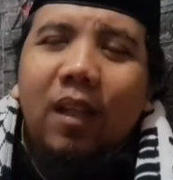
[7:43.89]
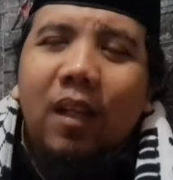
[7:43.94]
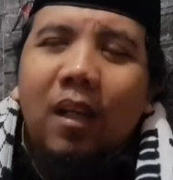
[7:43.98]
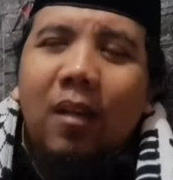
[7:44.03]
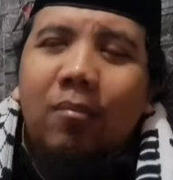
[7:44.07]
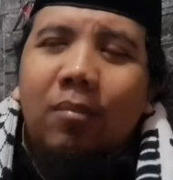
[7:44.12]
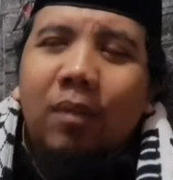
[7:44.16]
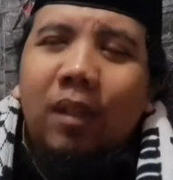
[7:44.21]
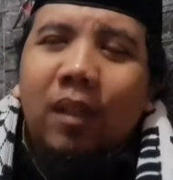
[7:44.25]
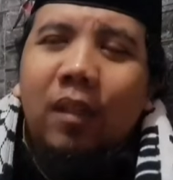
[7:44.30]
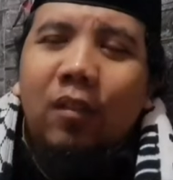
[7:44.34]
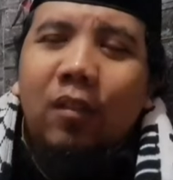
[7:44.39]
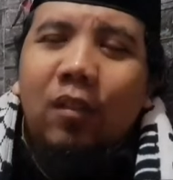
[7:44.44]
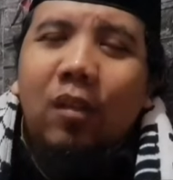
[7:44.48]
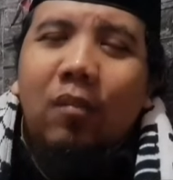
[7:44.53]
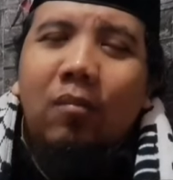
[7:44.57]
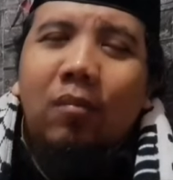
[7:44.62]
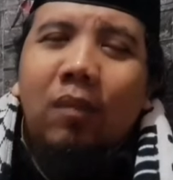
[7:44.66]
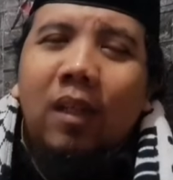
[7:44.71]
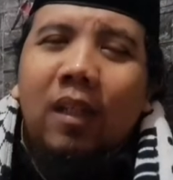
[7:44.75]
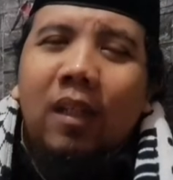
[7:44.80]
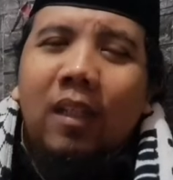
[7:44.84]
apa itu
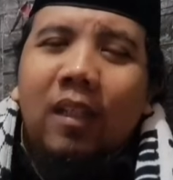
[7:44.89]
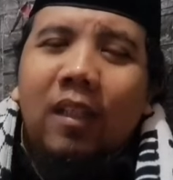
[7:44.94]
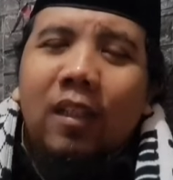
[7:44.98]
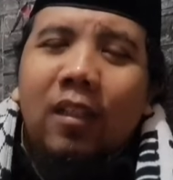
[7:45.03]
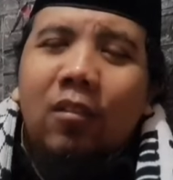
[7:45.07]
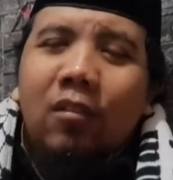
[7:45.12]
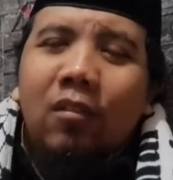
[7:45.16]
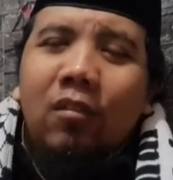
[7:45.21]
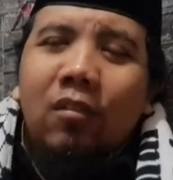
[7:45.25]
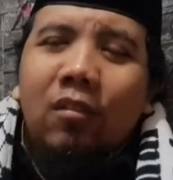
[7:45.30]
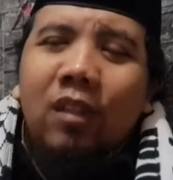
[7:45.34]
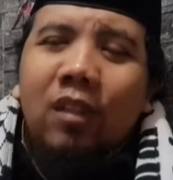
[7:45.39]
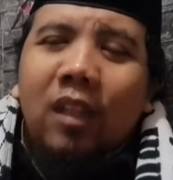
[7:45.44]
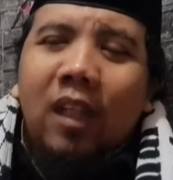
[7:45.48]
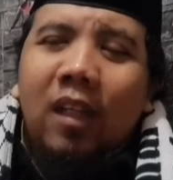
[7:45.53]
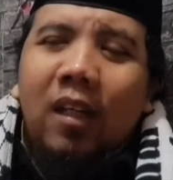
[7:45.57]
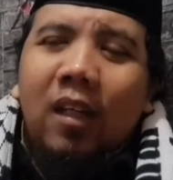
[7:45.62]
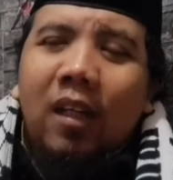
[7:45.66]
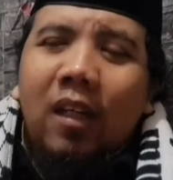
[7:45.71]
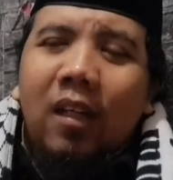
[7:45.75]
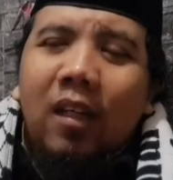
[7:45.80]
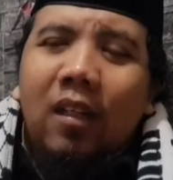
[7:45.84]
kemarin itu
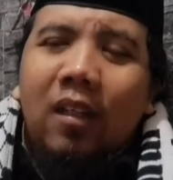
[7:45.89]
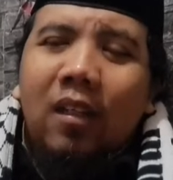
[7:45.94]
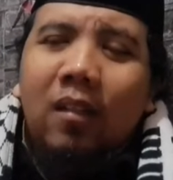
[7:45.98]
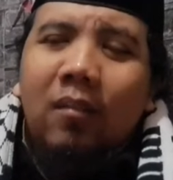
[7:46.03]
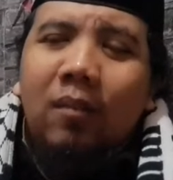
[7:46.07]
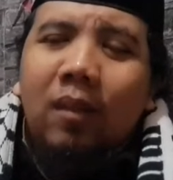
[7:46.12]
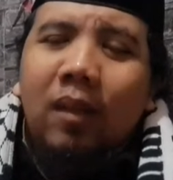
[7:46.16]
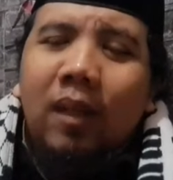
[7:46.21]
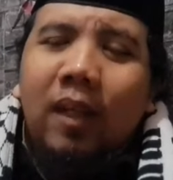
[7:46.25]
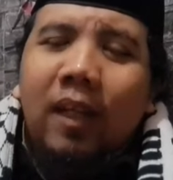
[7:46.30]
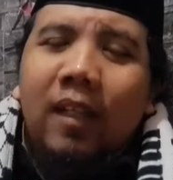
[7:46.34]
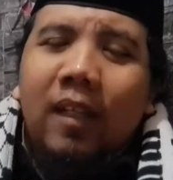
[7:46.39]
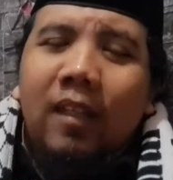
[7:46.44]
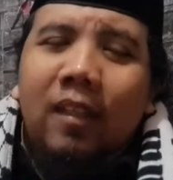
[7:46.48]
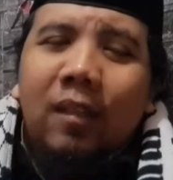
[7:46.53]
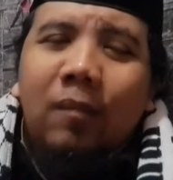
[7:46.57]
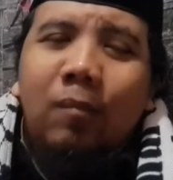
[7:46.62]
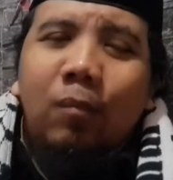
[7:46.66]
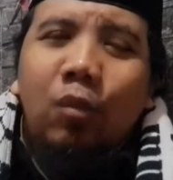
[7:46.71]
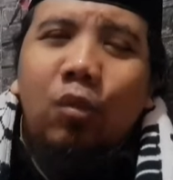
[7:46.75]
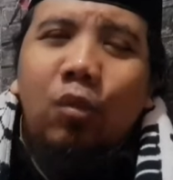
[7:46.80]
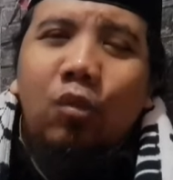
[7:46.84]
yang
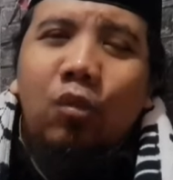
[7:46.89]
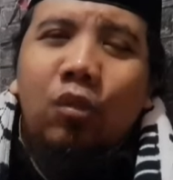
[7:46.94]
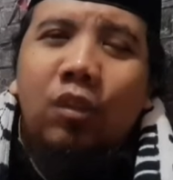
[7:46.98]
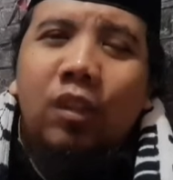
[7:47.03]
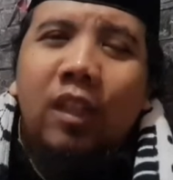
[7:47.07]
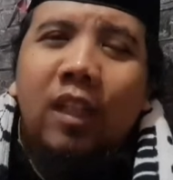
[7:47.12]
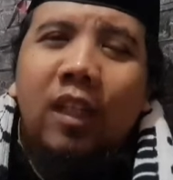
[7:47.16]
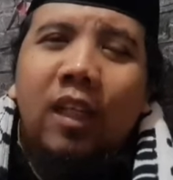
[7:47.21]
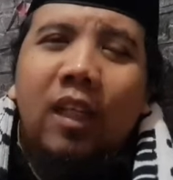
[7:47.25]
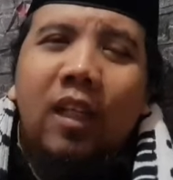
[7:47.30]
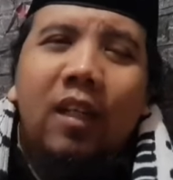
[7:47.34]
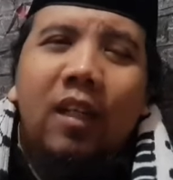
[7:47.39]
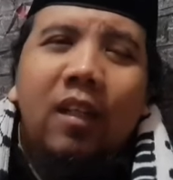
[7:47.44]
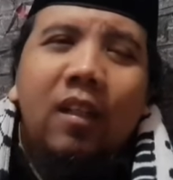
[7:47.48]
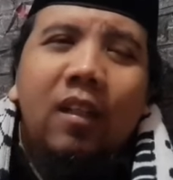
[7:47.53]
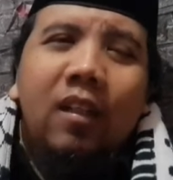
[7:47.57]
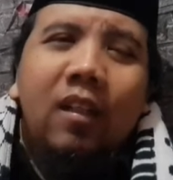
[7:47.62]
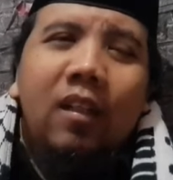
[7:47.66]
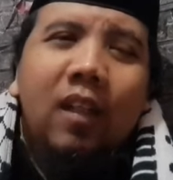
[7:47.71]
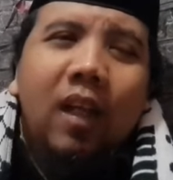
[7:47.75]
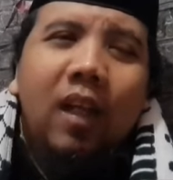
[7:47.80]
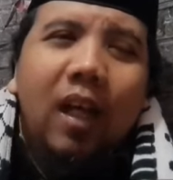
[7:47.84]
mengedit fotonya
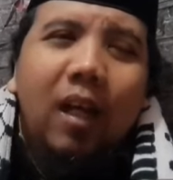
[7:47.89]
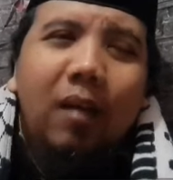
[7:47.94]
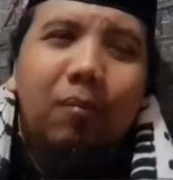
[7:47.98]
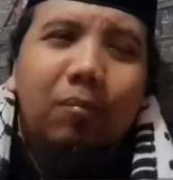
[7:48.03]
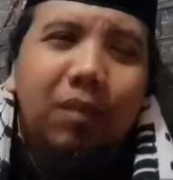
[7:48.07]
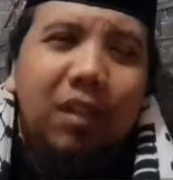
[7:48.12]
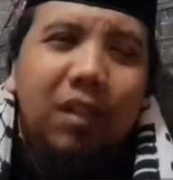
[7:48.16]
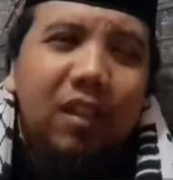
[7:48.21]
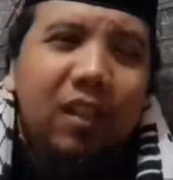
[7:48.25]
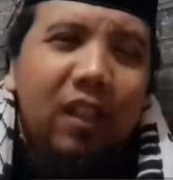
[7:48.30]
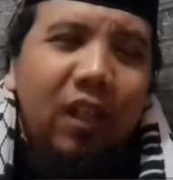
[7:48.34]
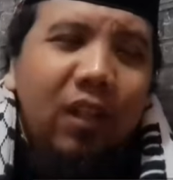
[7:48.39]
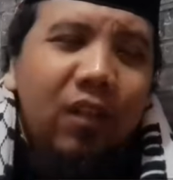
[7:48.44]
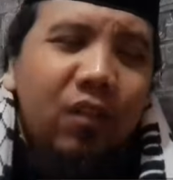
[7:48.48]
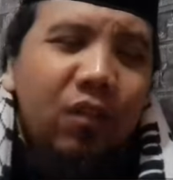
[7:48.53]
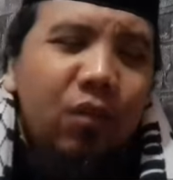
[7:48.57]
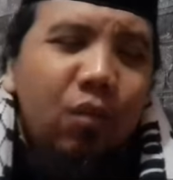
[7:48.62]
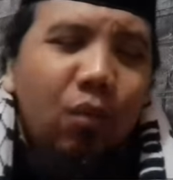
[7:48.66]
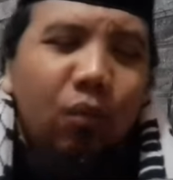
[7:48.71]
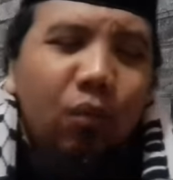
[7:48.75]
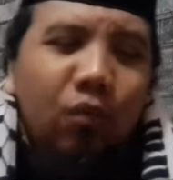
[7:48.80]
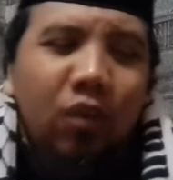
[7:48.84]
ambilnya
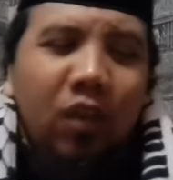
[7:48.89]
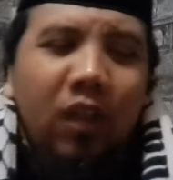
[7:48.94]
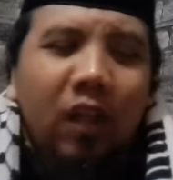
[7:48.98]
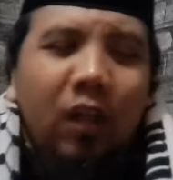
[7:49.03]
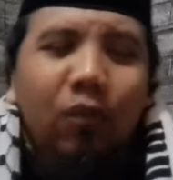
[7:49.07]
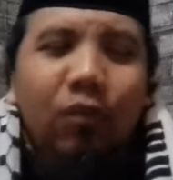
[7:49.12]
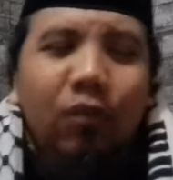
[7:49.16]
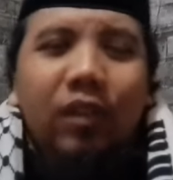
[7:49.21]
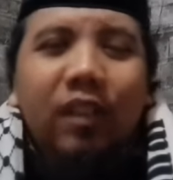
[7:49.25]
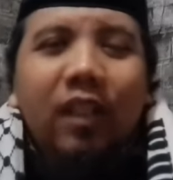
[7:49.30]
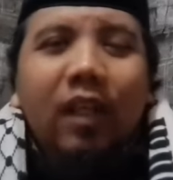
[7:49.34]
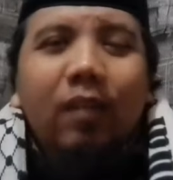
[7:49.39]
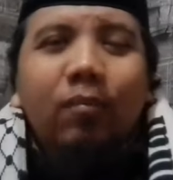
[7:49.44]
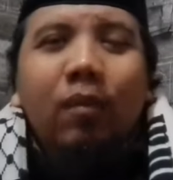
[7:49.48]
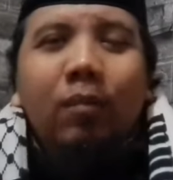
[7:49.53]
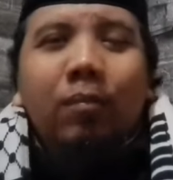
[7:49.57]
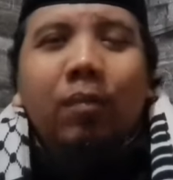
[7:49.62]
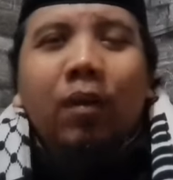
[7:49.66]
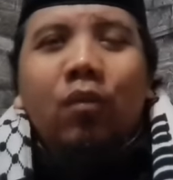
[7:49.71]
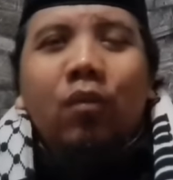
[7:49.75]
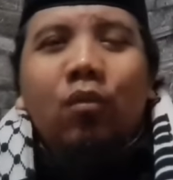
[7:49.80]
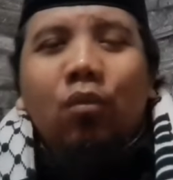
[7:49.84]
Sultan Aulia
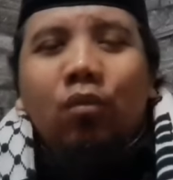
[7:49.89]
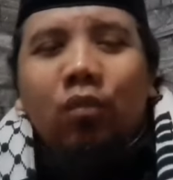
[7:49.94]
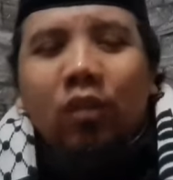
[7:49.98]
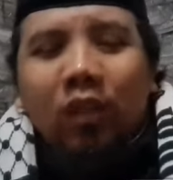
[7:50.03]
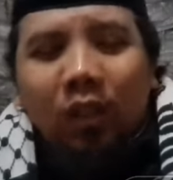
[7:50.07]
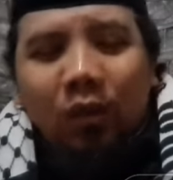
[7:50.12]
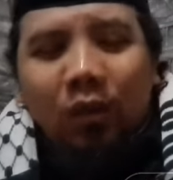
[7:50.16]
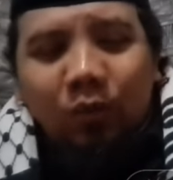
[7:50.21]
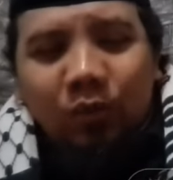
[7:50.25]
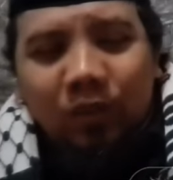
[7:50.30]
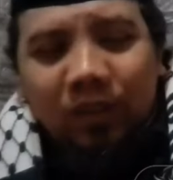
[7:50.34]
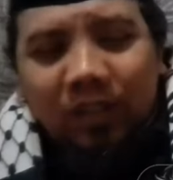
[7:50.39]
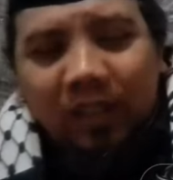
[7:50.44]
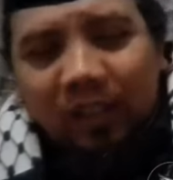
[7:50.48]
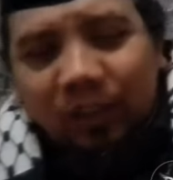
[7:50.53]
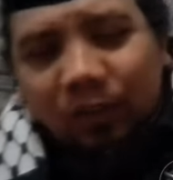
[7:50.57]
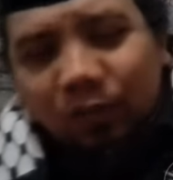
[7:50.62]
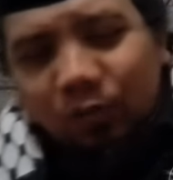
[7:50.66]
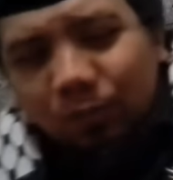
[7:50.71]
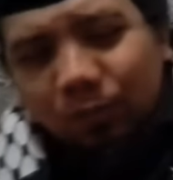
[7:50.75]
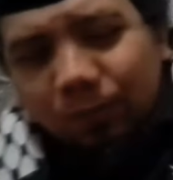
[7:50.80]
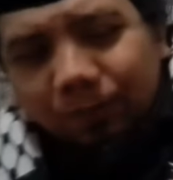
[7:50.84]
Bapak Sultan Aulia
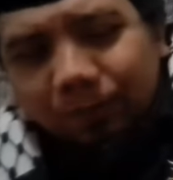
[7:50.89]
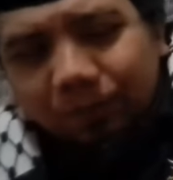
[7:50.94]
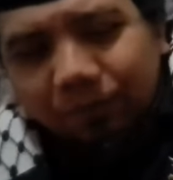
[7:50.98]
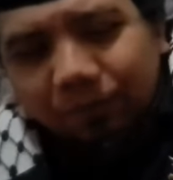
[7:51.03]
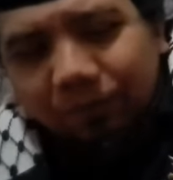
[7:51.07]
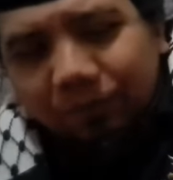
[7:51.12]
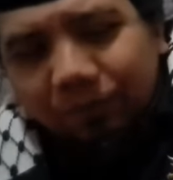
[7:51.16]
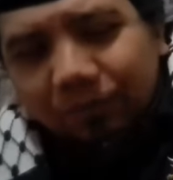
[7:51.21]
itu